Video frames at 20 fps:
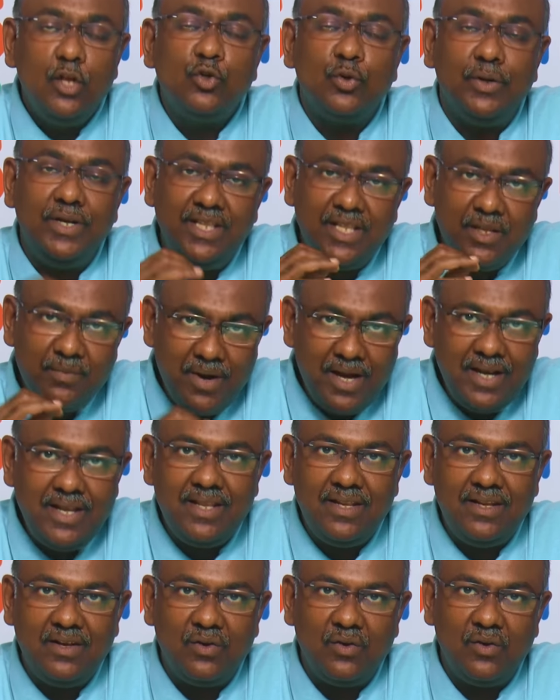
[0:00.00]
ஸோ இந்த மாதிரி
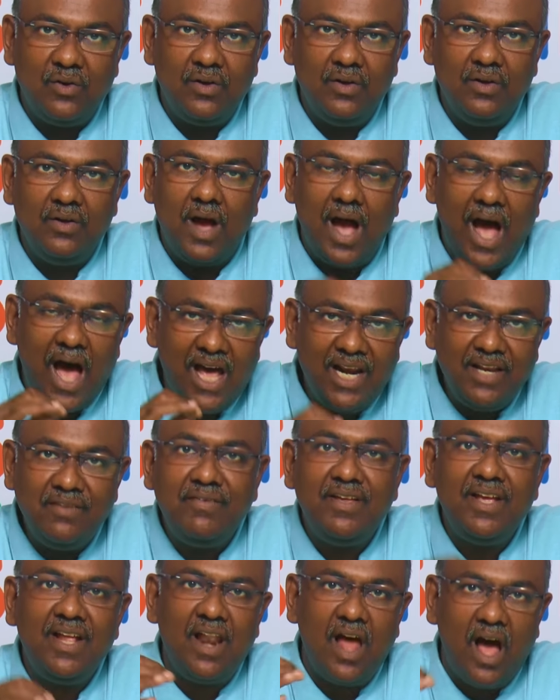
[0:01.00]
இருக்கிற ஒரு
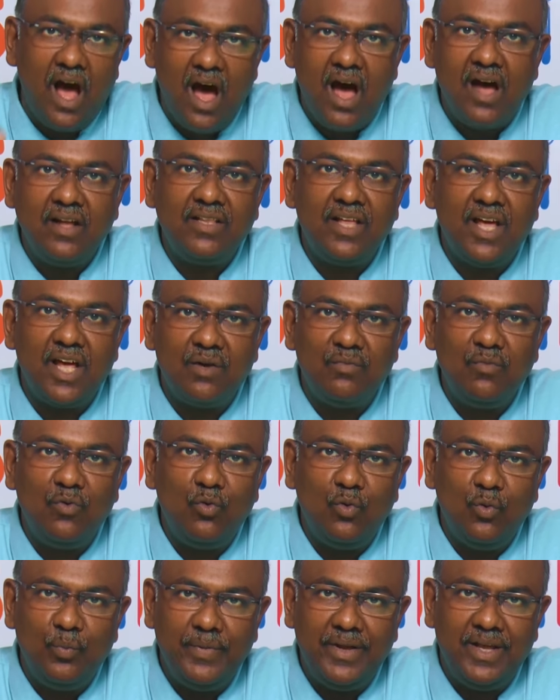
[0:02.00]
அறிவியல்
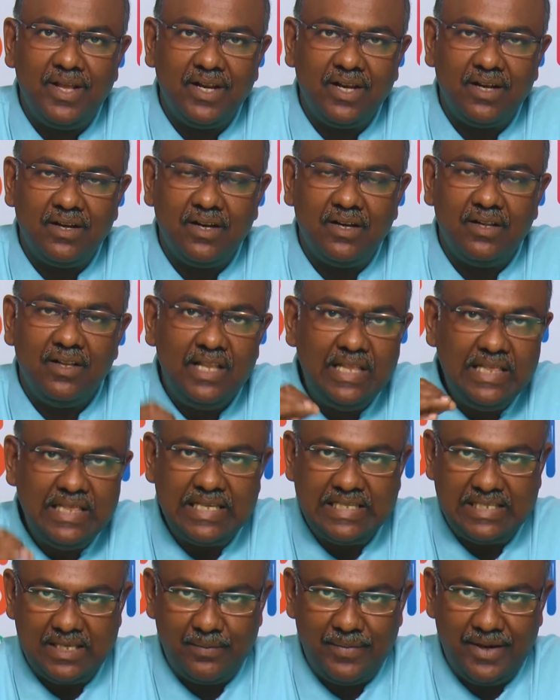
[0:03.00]
ஆதாரமும் உண்மையாக இருக்கிற
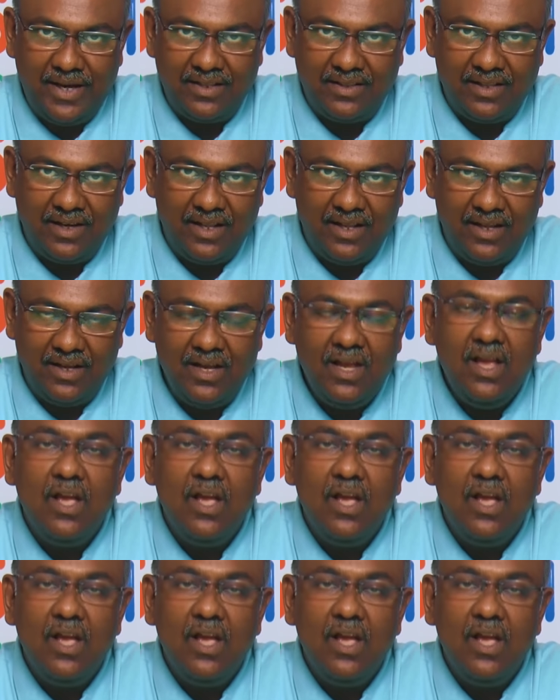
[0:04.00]
இந்த சமயத்தில்